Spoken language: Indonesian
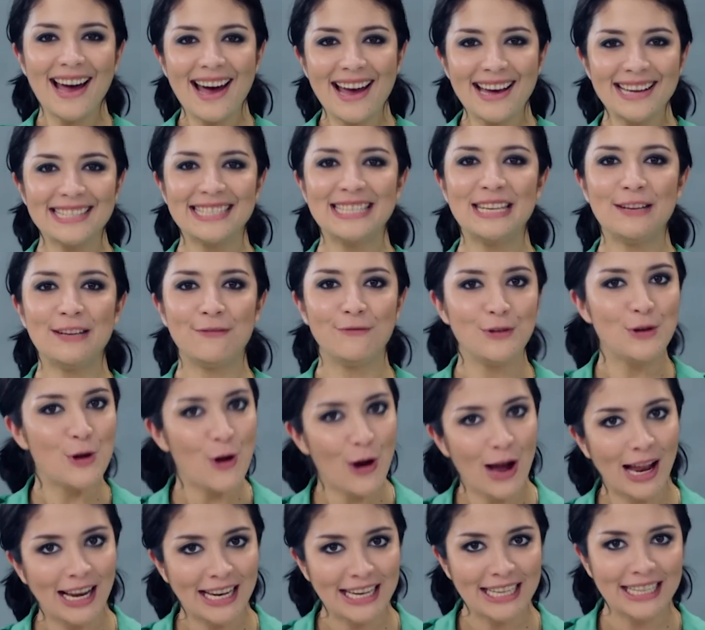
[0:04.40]
Hai guys, di
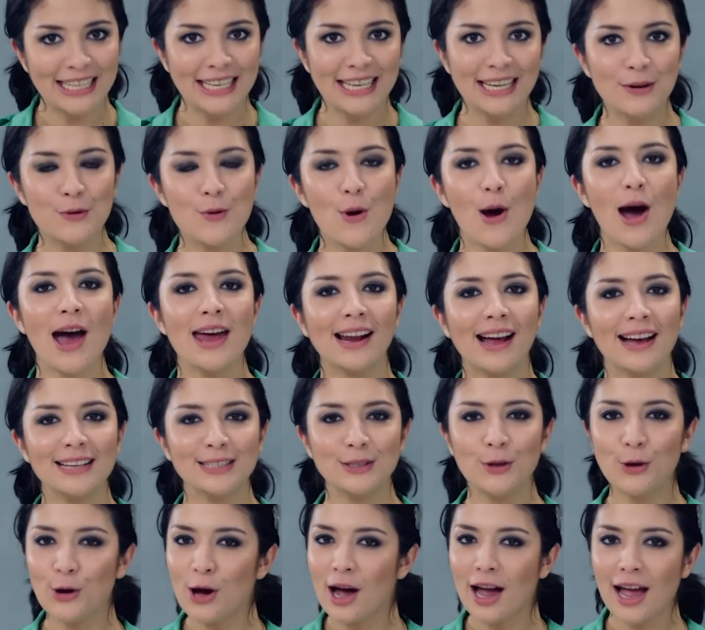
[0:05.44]
video kali ini gue akan
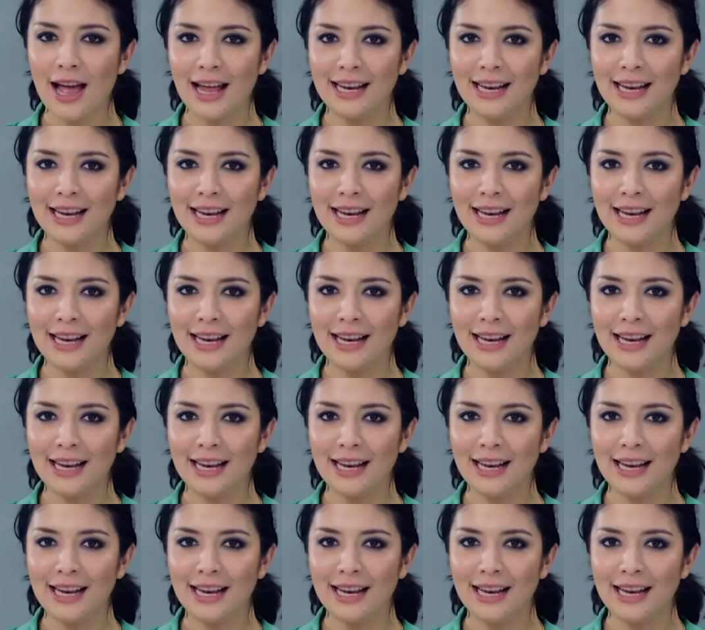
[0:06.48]
kasih tau ke